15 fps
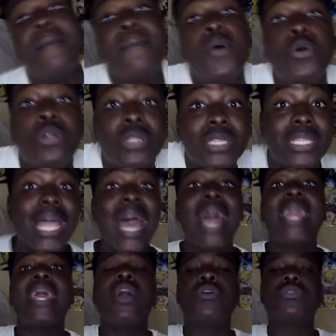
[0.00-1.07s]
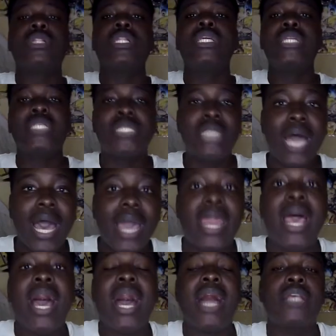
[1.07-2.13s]
por estarem a utilizar
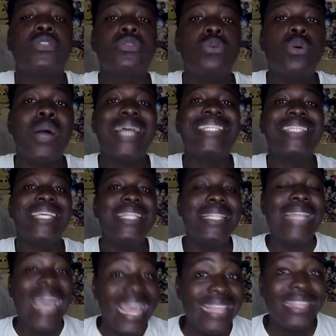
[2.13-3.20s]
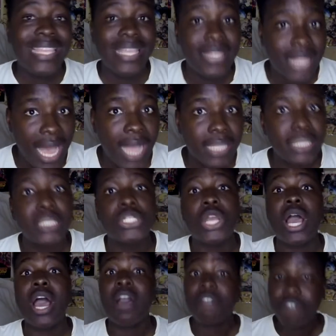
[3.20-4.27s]
as suas identidades
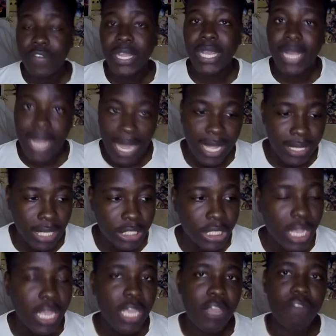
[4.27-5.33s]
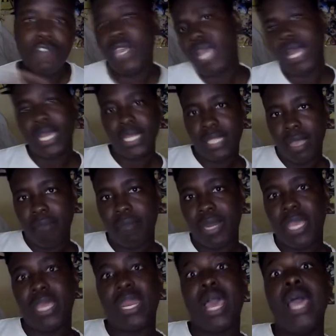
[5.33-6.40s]
africanas e vem a Rita
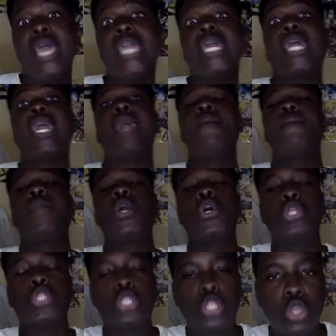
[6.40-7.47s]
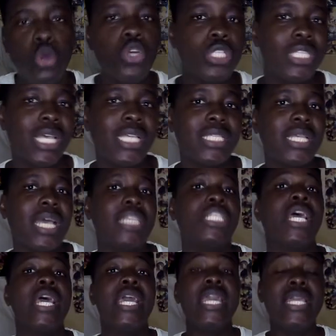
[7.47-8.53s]
Pereira e reproduz essas
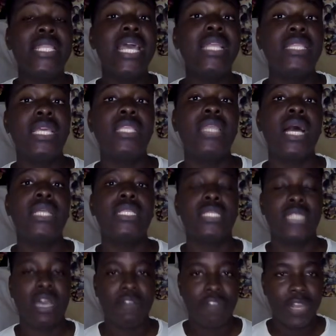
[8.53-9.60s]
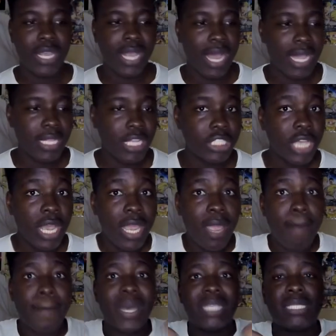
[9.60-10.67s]
identidades africanas e
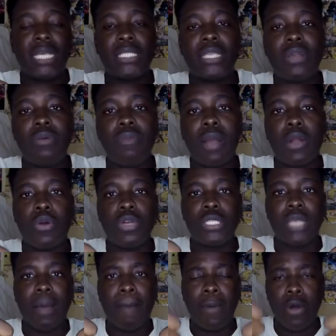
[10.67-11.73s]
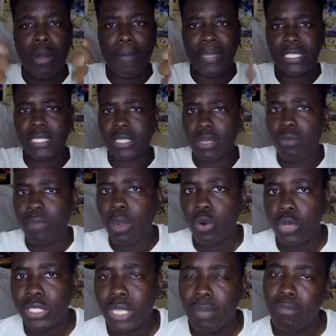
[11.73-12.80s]
passa a ser uma coisa boa, passa a ser uma
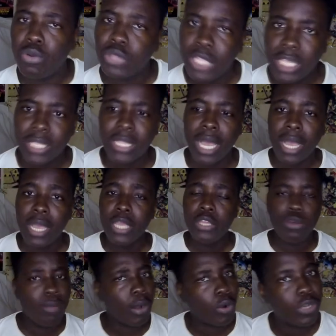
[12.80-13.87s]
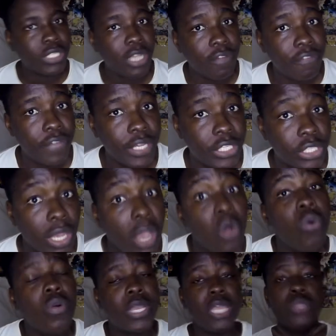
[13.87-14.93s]
coisa bonita e uma coisa fixe.
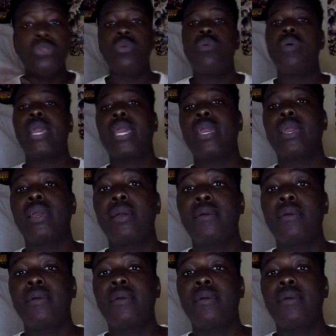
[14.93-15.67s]
O que não é